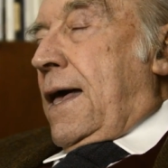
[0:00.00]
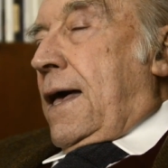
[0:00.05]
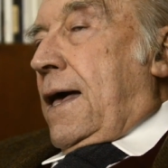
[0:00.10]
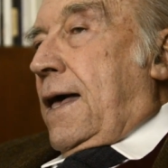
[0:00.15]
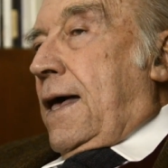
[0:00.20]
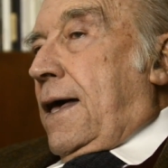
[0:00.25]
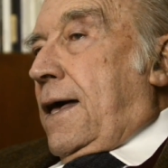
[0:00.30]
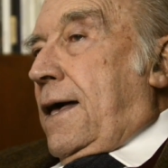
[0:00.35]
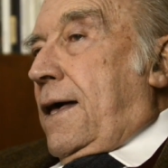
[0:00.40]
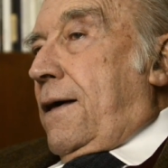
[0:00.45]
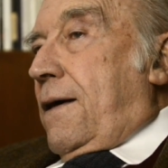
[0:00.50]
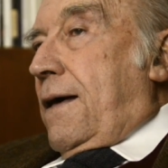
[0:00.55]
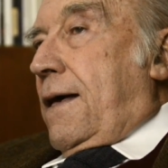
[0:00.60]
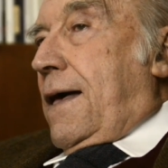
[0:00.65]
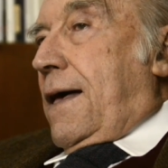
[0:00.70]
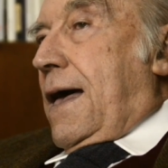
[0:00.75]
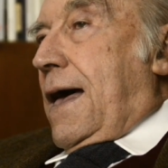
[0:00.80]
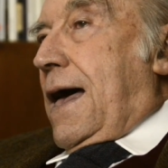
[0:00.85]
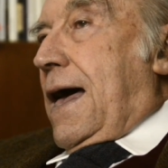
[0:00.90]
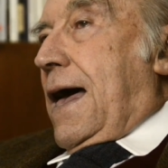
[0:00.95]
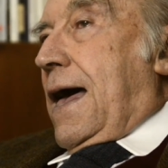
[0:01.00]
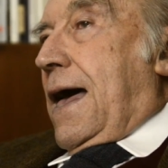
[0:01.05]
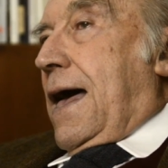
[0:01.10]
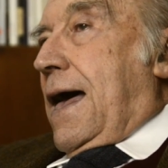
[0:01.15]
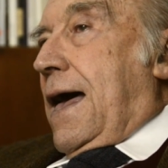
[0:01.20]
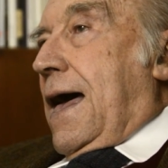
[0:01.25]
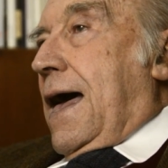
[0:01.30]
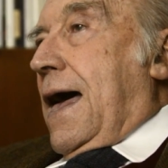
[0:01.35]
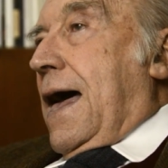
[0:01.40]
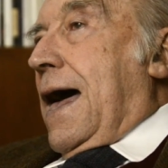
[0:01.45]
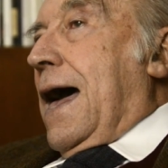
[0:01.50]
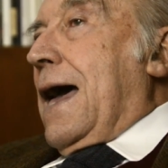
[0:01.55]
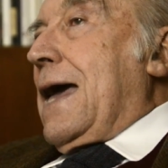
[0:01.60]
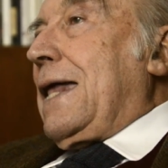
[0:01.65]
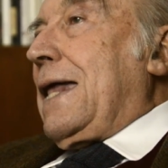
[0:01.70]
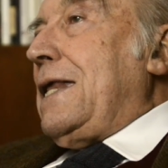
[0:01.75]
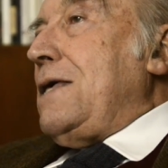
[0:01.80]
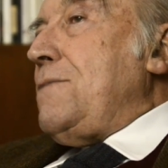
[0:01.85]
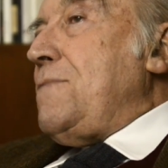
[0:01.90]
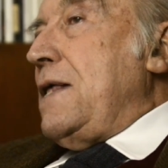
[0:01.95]
eh, ha
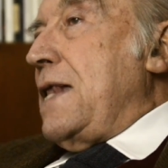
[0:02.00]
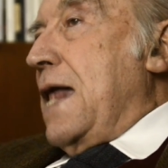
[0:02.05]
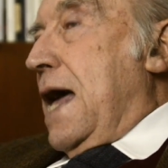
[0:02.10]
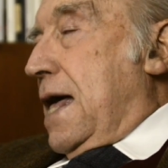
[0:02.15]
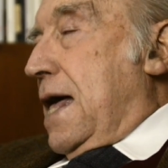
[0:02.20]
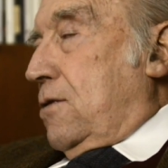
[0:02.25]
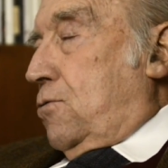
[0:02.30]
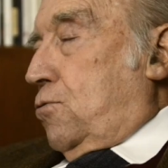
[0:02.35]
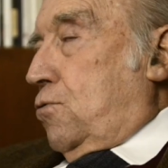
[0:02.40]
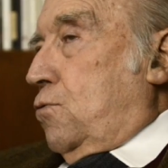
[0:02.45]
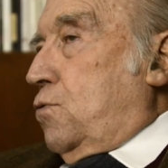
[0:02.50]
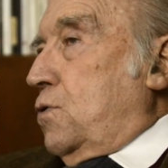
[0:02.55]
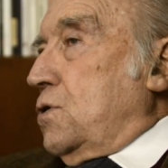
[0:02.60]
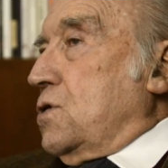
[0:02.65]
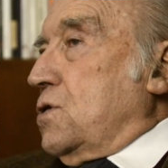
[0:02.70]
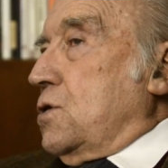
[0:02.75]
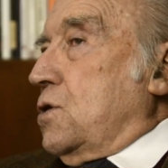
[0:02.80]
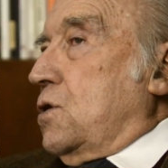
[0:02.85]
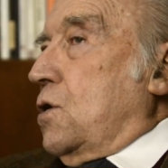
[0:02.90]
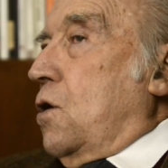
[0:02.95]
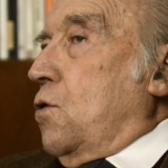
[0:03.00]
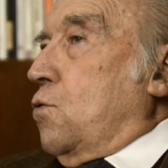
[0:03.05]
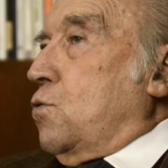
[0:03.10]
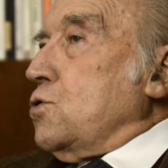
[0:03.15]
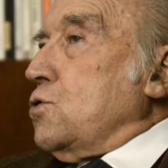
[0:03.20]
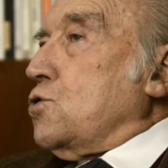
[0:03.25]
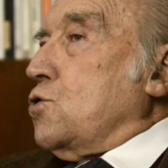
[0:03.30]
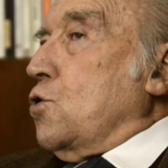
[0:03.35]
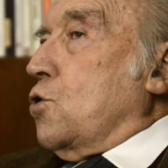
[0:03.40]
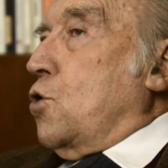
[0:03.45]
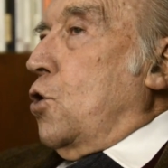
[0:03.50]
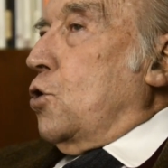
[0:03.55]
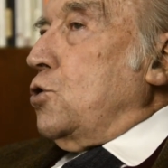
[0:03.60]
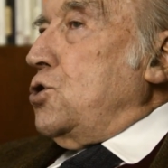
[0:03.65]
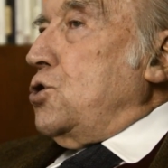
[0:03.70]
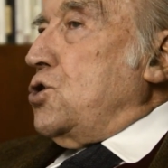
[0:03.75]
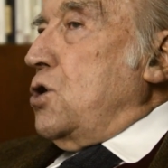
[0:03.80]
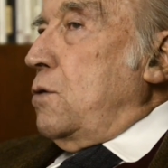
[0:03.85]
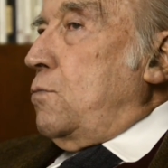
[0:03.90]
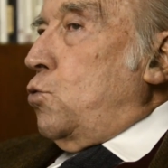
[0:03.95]
eliminato questo, questo,
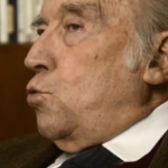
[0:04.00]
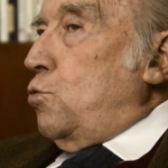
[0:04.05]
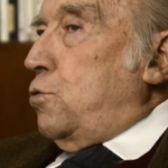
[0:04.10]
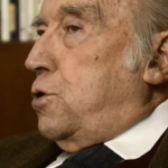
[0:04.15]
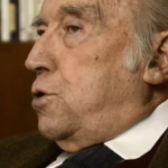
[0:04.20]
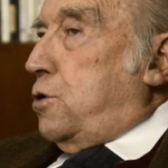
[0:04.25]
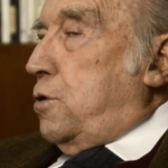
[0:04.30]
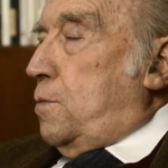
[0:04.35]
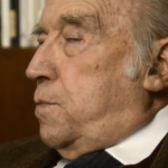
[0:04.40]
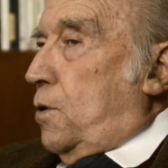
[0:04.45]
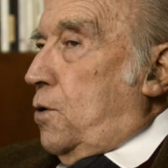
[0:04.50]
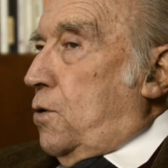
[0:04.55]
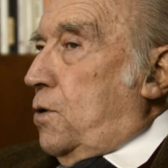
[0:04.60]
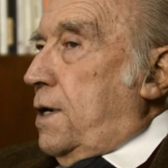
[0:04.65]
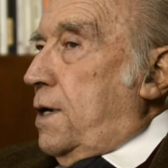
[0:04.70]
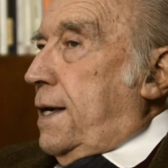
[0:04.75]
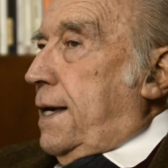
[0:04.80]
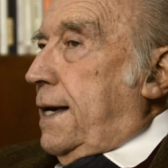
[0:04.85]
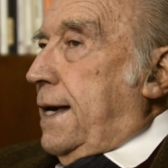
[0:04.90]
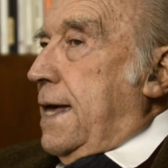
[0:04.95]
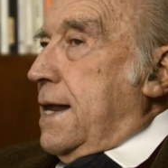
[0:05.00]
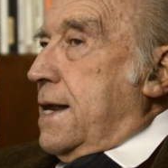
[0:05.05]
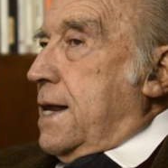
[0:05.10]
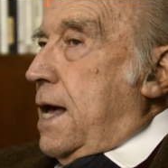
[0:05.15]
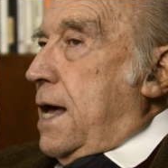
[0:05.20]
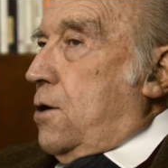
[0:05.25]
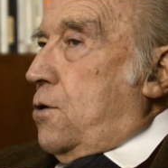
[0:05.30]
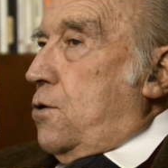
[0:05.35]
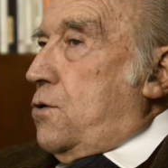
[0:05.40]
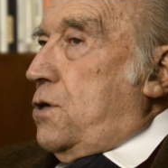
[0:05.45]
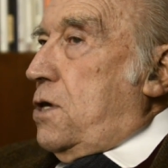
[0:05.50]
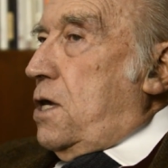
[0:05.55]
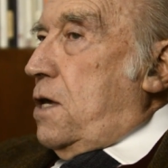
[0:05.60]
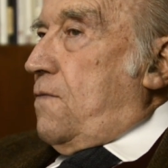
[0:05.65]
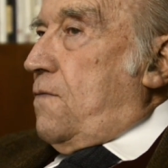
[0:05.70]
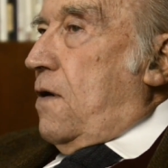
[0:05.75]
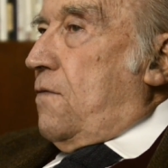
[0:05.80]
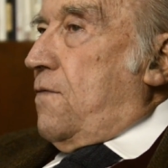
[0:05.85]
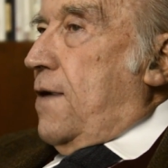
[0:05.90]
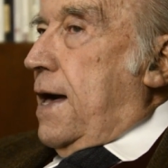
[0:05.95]
codice multiplo che
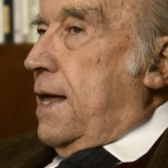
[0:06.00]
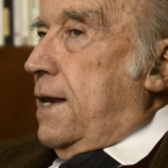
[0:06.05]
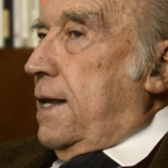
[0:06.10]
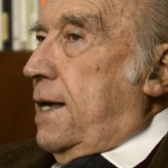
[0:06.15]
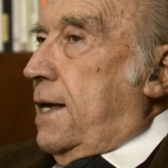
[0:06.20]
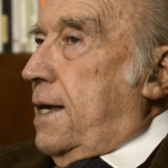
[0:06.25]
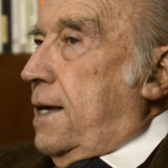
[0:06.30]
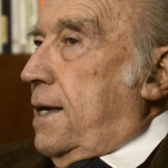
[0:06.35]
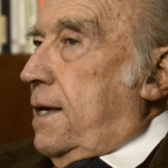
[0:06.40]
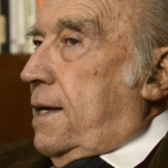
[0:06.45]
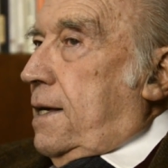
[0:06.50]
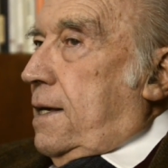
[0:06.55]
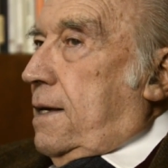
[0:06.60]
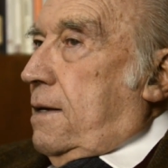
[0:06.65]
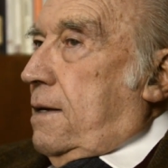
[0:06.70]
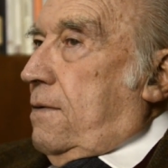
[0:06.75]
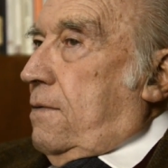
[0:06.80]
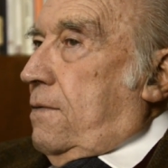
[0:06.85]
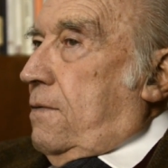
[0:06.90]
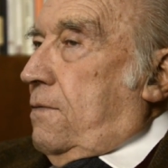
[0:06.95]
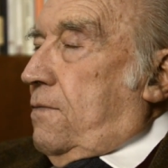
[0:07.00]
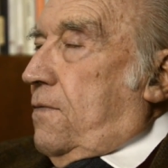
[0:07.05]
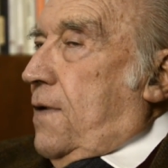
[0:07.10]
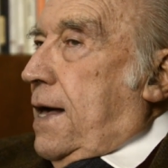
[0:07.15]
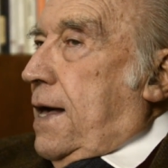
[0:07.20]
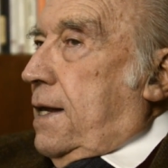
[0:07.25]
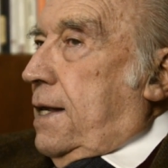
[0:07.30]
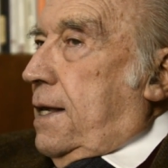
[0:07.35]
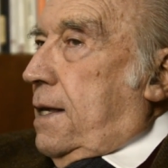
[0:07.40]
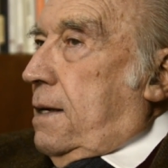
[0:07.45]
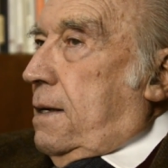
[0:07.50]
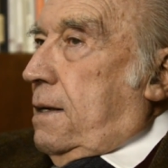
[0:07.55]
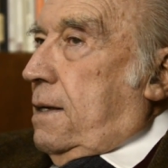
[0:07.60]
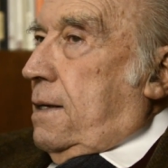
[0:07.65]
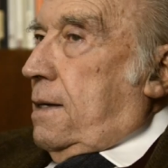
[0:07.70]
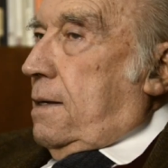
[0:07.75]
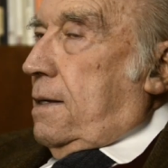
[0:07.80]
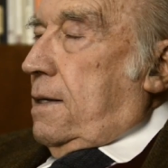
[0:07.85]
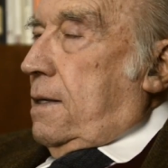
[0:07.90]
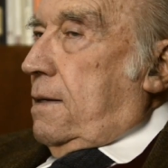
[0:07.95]
raccoglieva varie, eh,
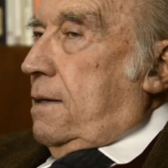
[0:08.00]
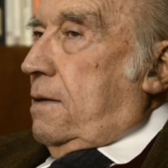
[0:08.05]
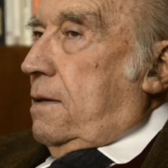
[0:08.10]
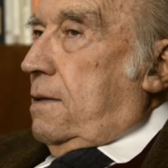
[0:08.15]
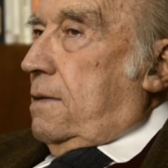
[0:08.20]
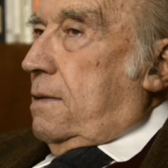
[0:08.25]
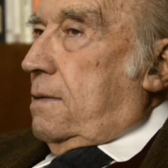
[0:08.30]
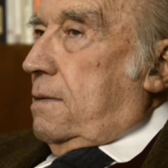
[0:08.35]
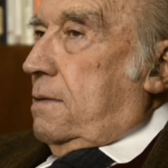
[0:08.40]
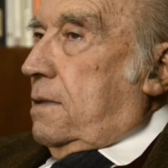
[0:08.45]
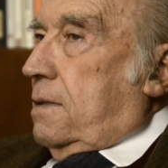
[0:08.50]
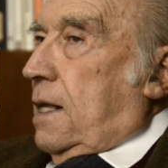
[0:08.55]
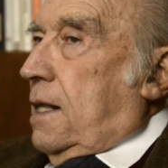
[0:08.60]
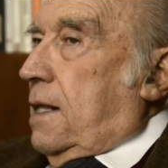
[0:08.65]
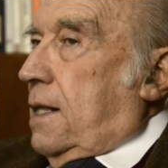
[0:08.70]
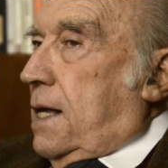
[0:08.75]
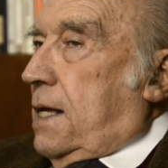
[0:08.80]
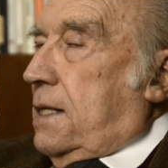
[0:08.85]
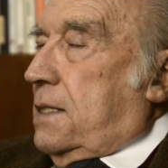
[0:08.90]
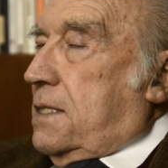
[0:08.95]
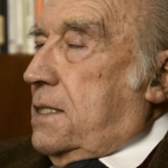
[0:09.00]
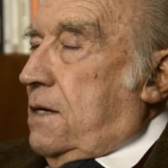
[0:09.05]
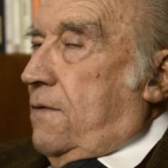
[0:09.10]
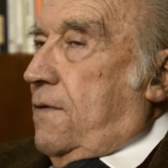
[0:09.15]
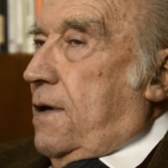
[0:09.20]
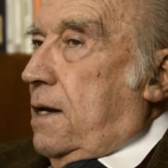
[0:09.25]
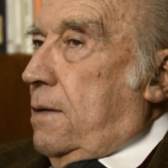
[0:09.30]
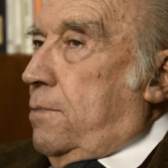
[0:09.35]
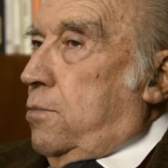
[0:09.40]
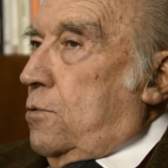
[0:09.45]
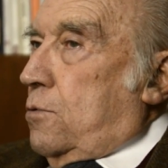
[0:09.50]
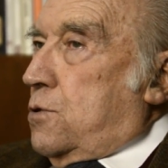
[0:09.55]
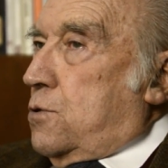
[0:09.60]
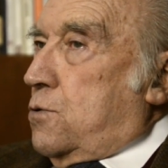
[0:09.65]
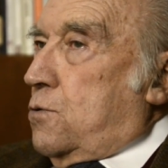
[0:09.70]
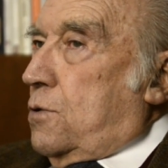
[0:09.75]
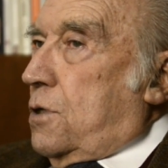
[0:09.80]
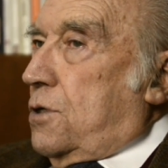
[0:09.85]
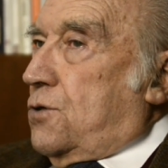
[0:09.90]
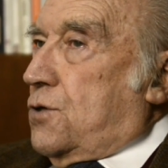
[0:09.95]
varie tendenze, varie
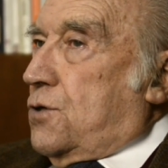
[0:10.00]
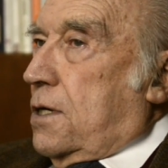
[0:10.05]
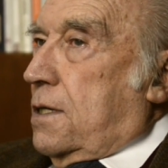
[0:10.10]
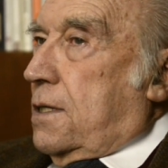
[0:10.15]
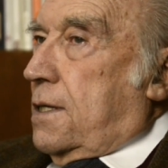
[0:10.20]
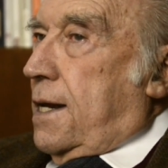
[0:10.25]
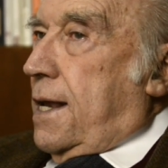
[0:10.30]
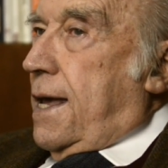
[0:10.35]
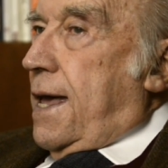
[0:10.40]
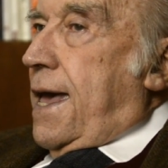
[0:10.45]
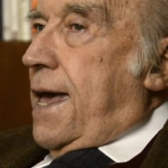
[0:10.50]
pulsioni, eccetera,